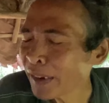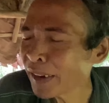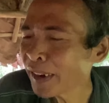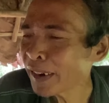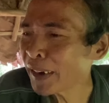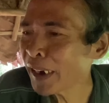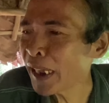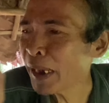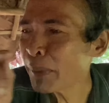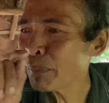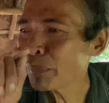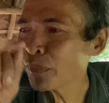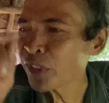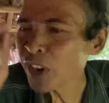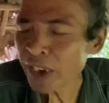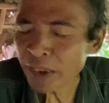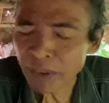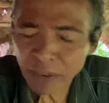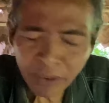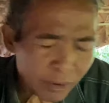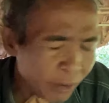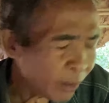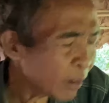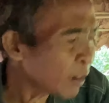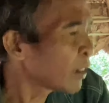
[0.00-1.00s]
thì đem chết
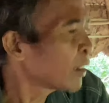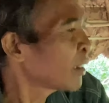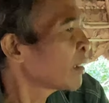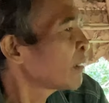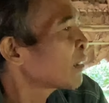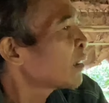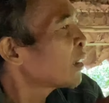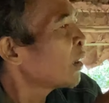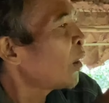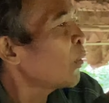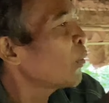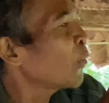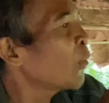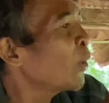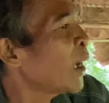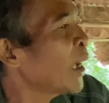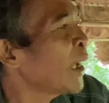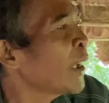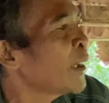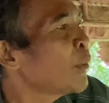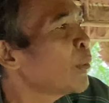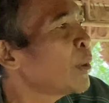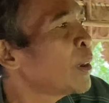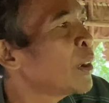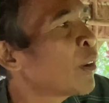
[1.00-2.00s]
trước không có
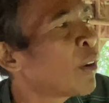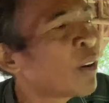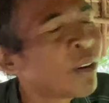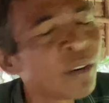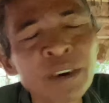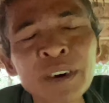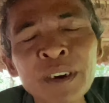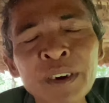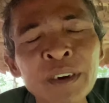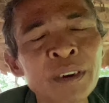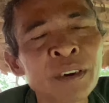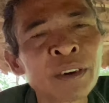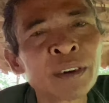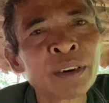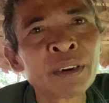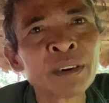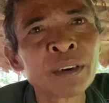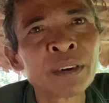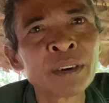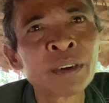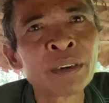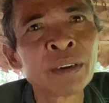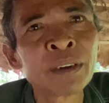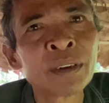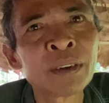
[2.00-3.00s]
ai nuôi nó nữa
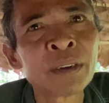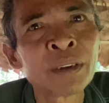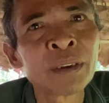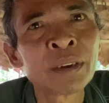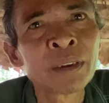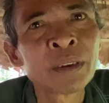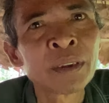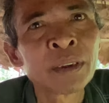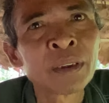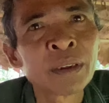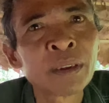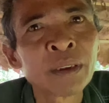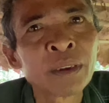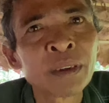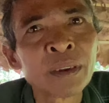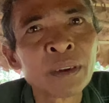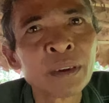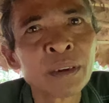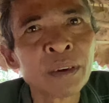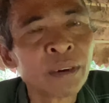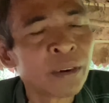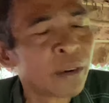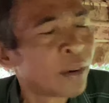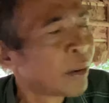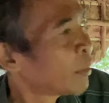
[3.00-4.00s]
à
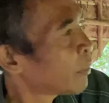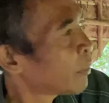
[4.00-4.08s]
ừ.